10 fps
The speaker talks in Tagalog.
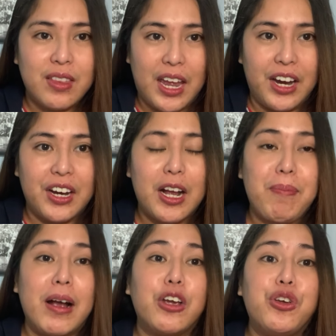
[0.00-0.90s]
there
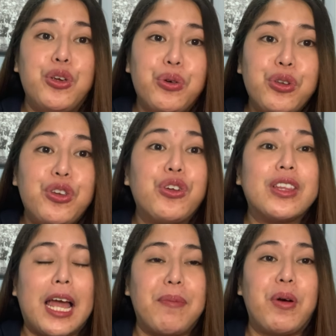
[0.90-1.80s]
kapag yun yung
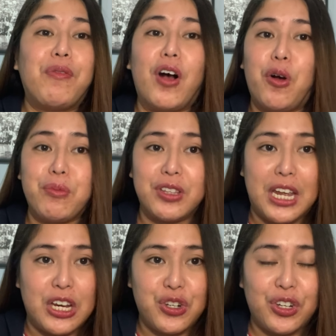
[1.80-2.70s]
type of
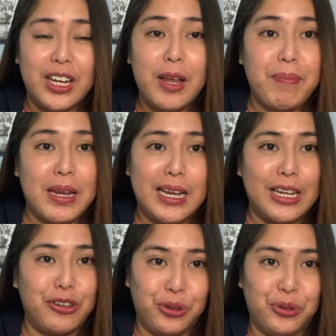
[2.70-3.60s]
accommodation na napili
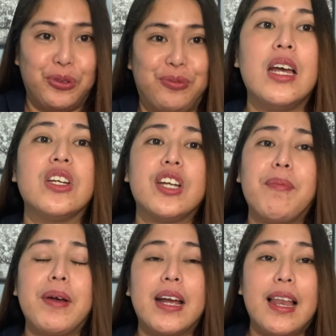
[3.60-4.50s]
nyo.
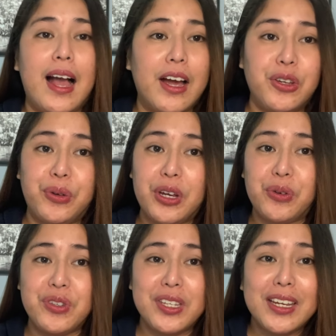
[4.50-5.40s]
Siyempre, kailangan yung
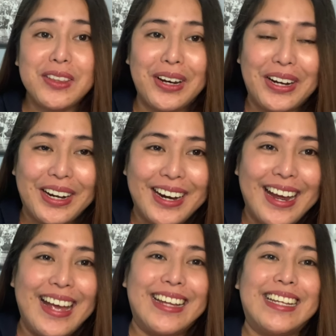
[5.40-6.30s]
i-consider
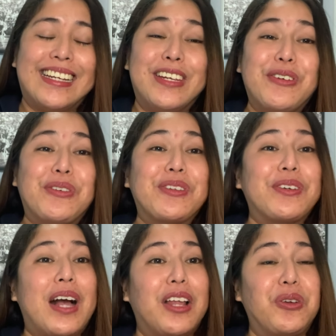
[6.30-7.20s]
yung
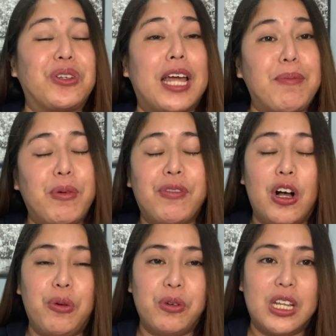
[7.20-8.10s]
ano type of
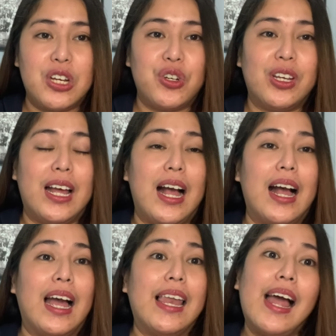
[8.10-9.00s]
accommodation na
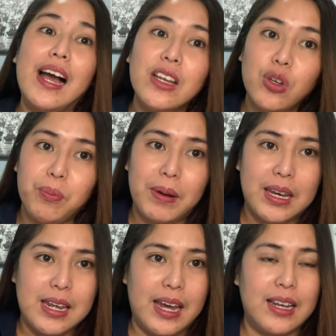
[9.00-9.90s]
kailangan yung
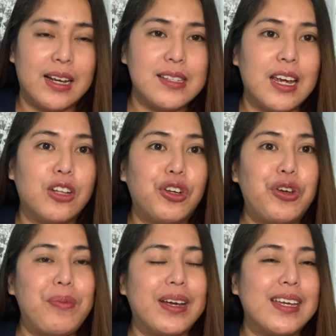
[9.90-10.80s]
piliin kasi ito
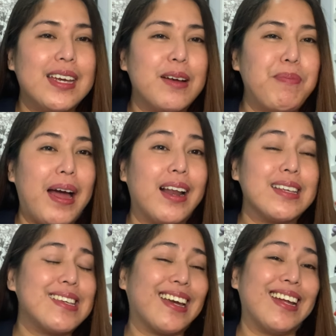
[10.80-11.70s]
yung magiging parang
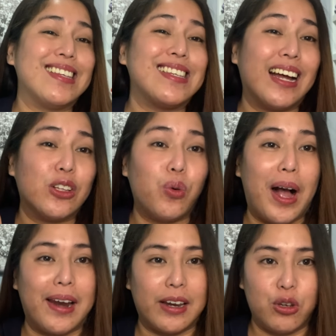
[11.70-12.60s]
second
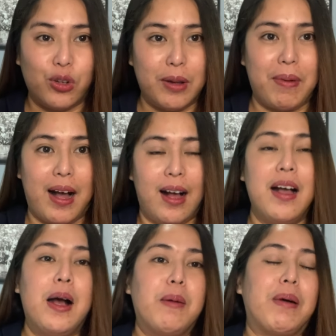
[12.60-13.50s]
sanctuary nyo, 'di ba?
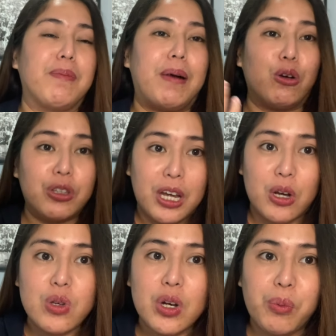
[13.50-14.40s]
Pagpagod
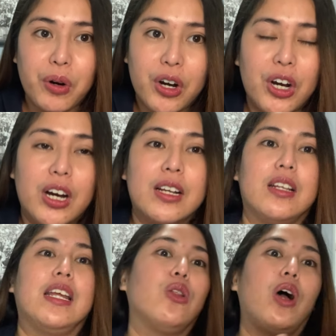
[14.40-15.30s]
kayo sa work,
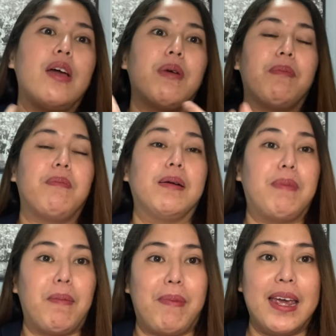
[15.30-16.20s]
dito kayo
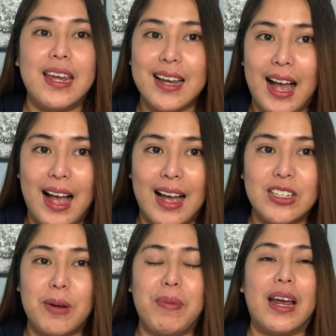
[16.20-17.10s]
magpapahinga.
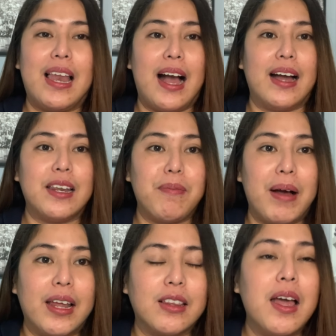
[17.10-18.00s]
Syempre kailangan
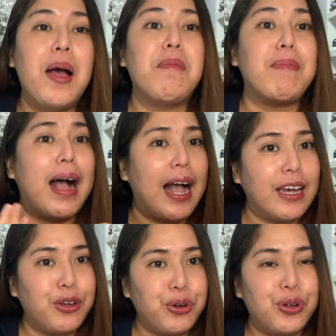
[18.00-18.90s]
naman
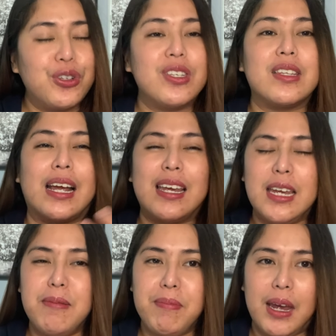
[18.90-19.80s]
maayos,
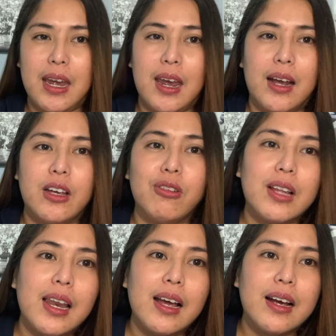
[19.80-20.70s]
tahimik, yung
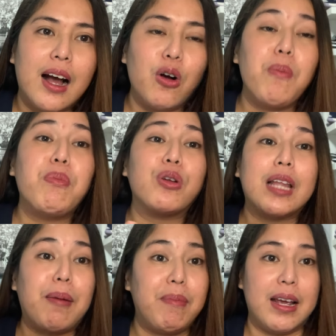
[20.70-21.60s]
talagang
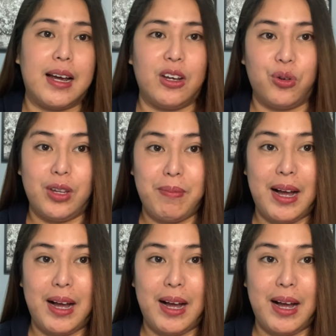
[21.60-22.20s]
komportable kayo, 'di